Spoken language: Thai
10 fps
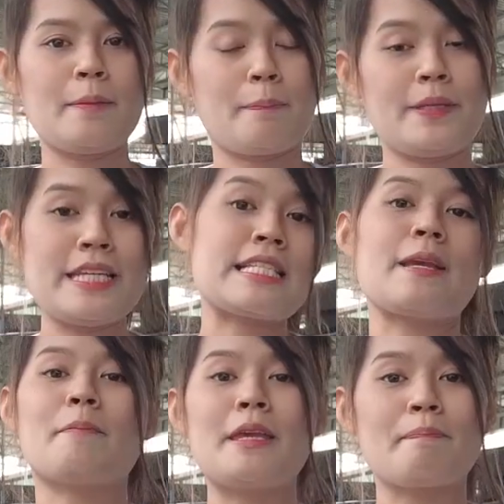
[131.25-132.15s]
e20
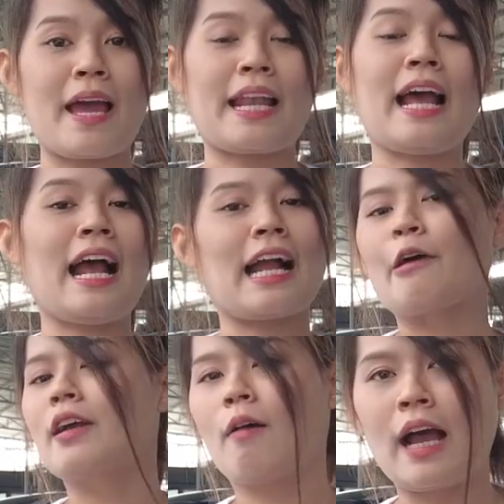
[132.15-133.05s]
e85
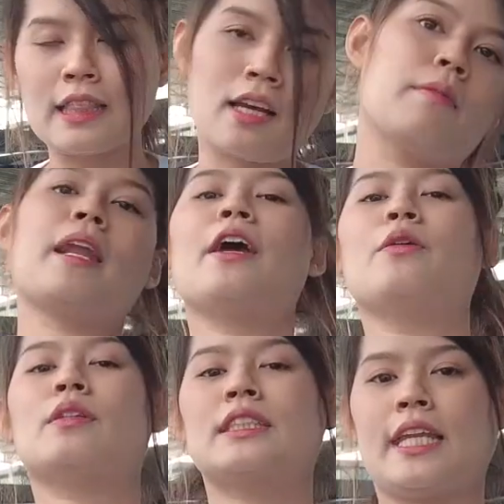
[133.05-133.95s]
9195 เติมได้
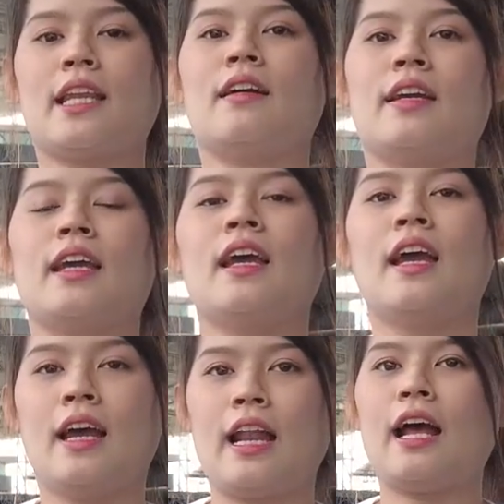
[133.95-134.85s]
ทุกชนิดเลย
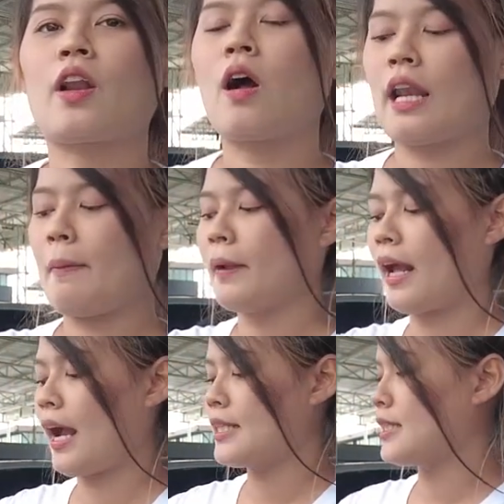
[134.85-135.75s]
นะรองรับพลั
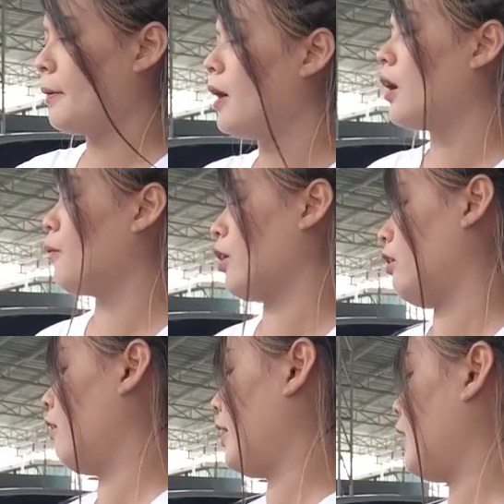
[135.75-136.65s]
งงานเชื้อเพลิงหมด
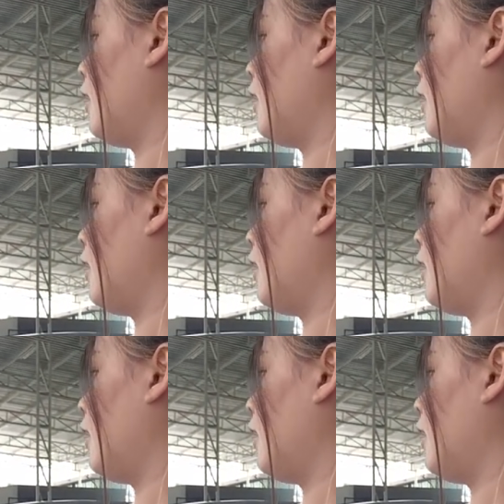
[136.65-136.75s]
เลย